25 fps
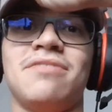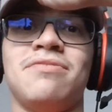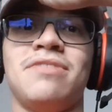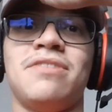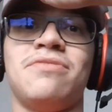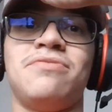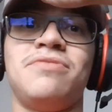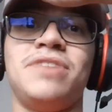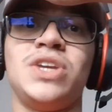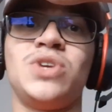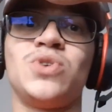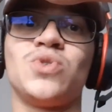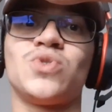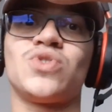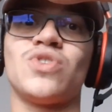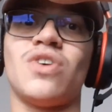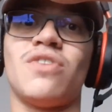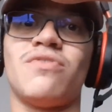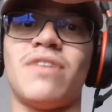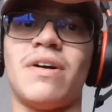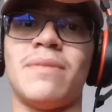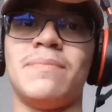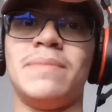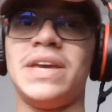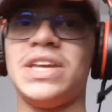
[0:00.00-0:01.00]
a ver vídeos
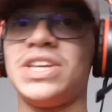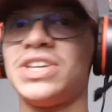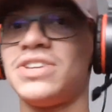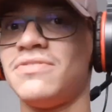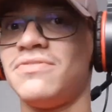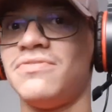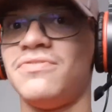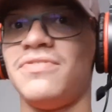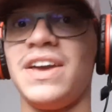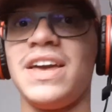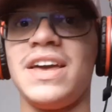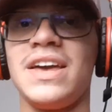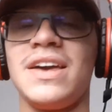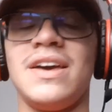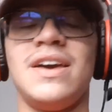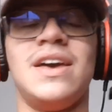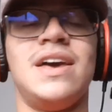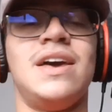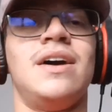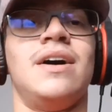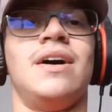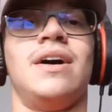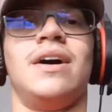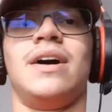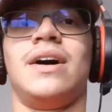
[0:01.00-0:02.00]
novamente, vê
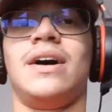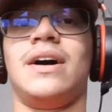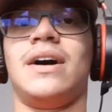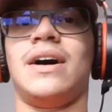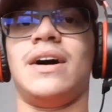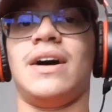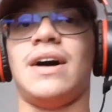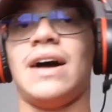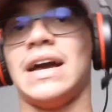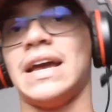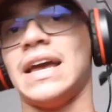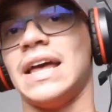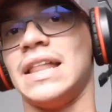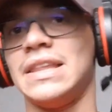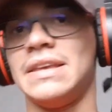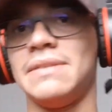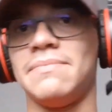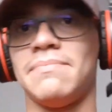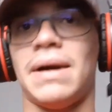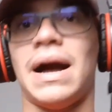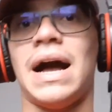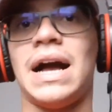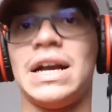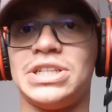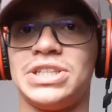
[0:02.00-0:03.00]
uh, aquela
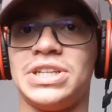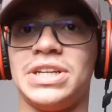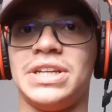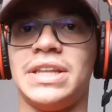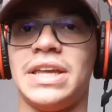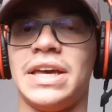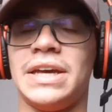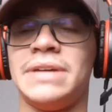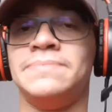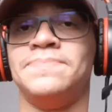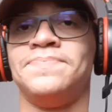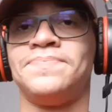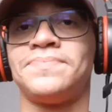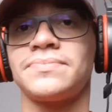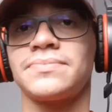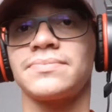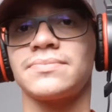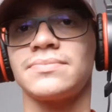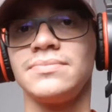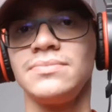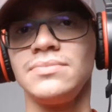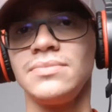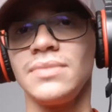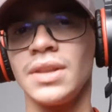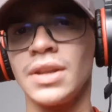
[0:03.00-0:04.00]
imagem, né?
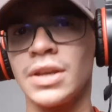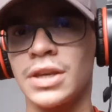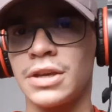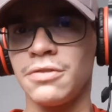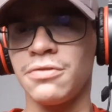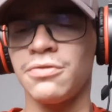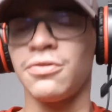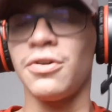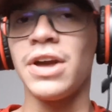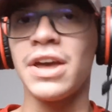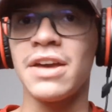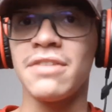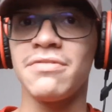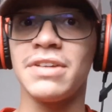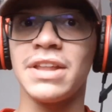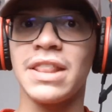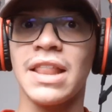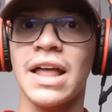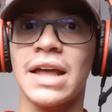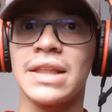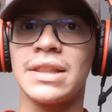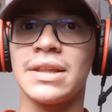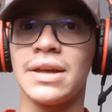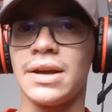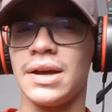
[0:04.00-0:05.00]
que foi
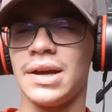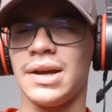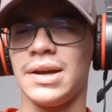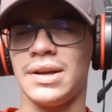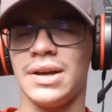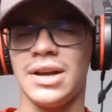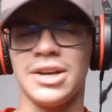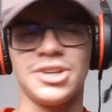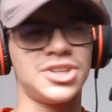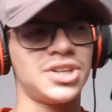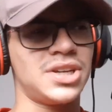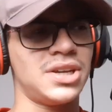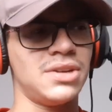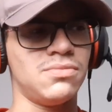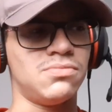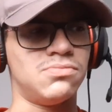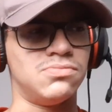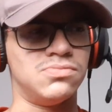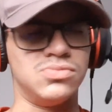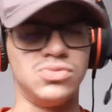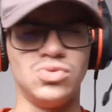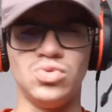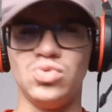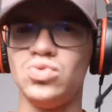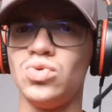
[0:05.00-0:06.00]
revelada acho que
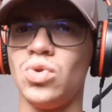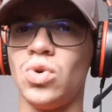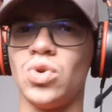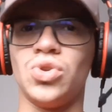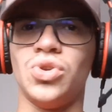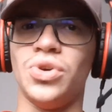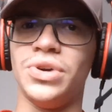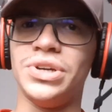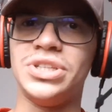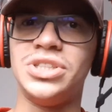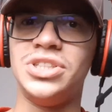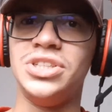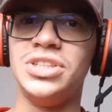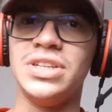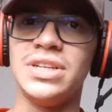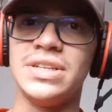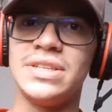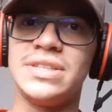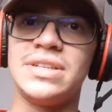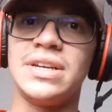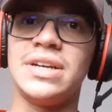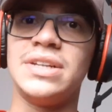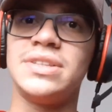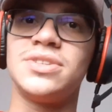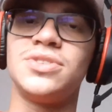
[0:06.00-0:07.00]
um ou dois
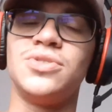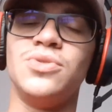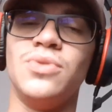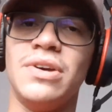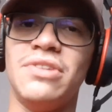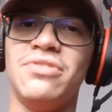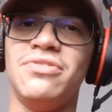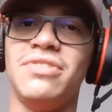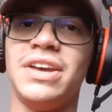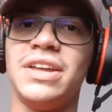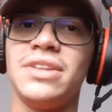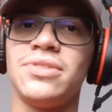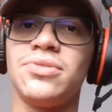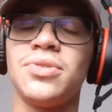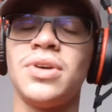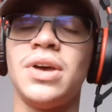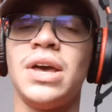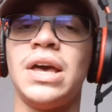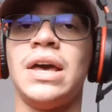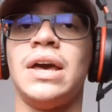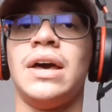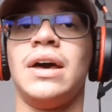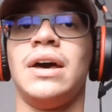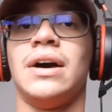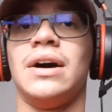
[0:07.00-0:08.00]
dias antes do evento.
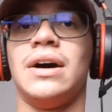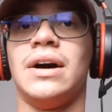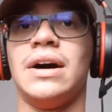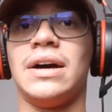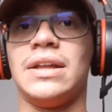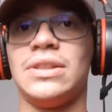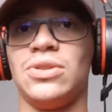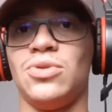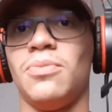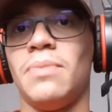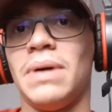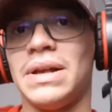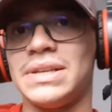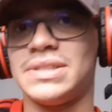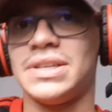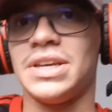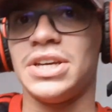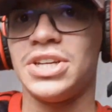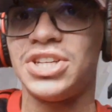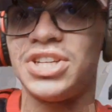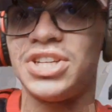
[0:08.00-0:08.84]
Uh, do Master